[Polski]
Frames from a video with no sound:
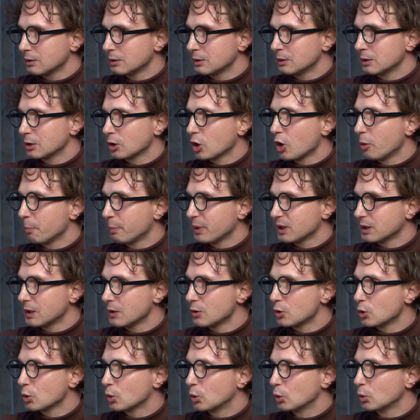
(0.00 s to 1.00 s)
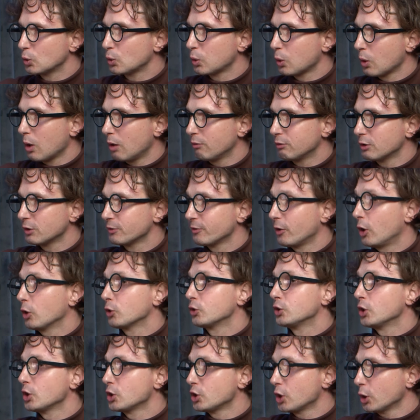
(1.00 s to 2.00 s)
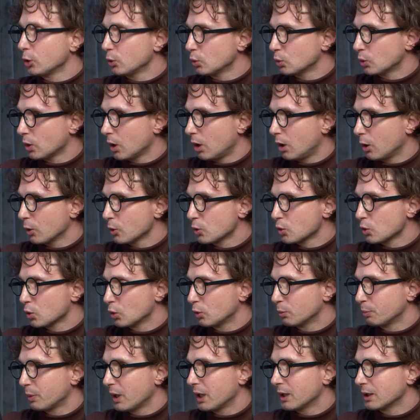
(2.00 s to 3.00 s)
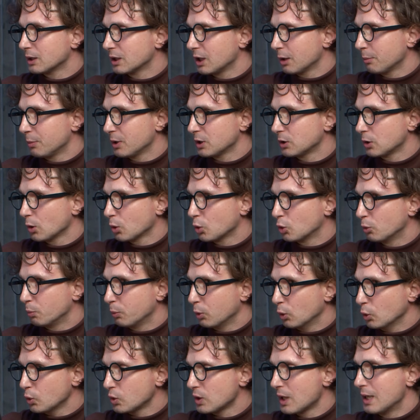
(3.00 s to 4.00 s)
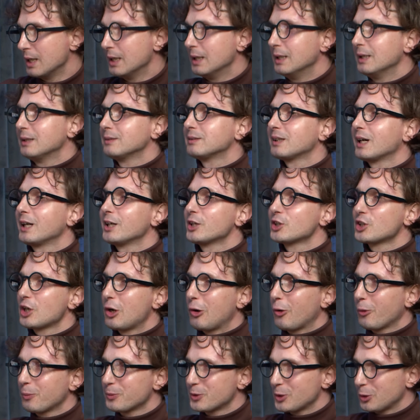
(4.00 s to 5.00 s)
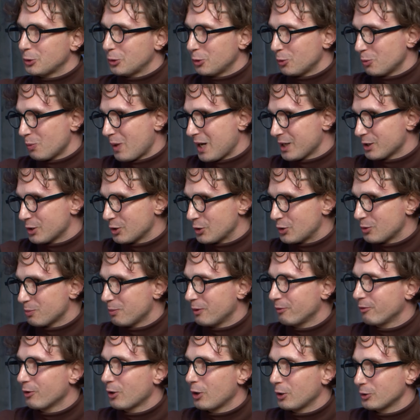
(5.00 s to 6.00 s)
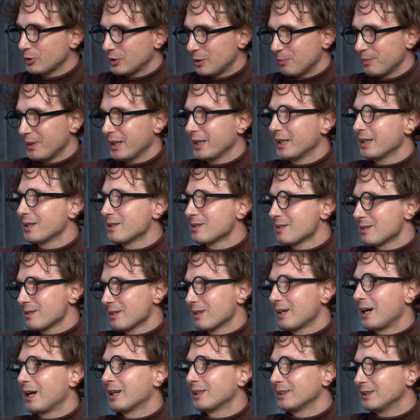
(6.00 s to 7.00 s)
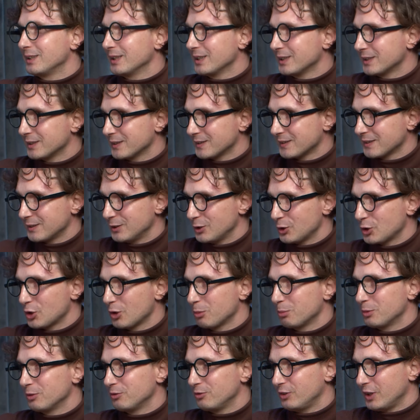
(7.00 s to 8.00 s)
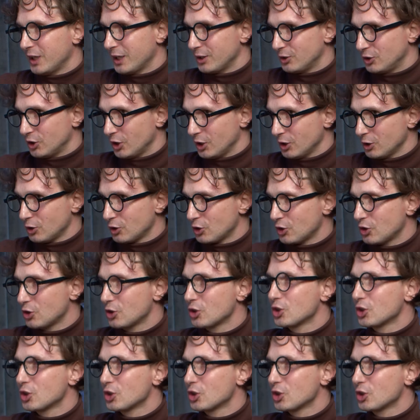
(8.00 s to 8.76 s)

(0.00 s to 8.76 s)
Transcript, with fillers: e, kompetencji kulturowych w odniesieniu do osób LGBTQ, należało przetłumaczyć z powrotem na język angielski, żeby znaczy, wiedzieć, znaczy też...